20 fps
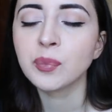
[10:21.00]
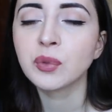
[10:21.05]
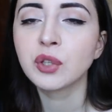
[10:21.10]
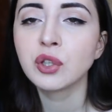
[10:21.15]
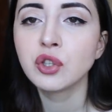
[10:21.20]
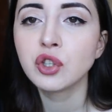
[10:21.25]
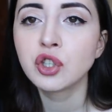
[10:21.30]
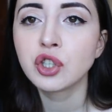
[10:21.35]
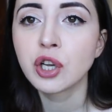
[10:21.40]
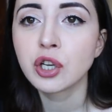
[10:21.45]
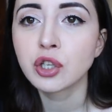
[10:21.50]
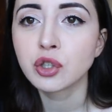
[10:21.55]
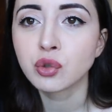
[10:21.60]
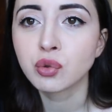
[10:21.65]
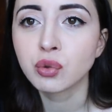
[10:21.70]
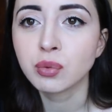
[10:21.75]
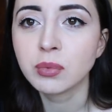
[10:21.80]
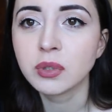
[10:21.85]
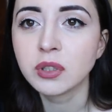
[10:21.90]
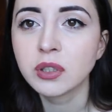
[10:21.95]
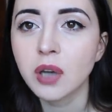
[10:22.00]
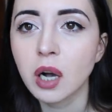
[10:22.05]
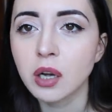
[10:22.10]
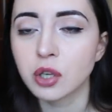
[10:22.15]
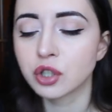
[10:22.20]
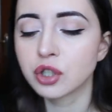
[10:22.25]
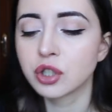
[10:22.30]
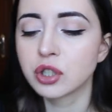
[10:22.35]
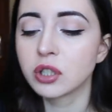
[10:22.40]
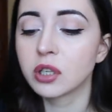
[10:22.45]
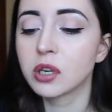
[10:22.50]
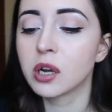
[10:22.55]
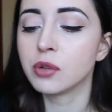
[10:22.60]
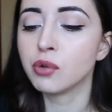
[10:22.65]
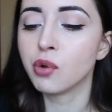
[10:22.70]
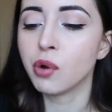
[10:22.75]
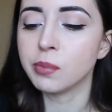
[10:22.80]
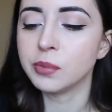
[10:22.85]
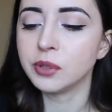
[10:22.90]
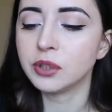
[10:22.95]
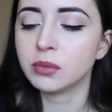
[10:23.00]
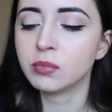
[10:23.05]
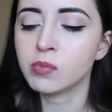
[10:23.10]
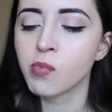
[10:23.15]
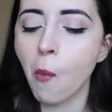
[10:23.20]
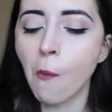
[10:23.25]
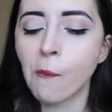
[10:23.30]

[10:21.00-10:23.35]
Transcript: ты начинаешь думать, как же сэкономить.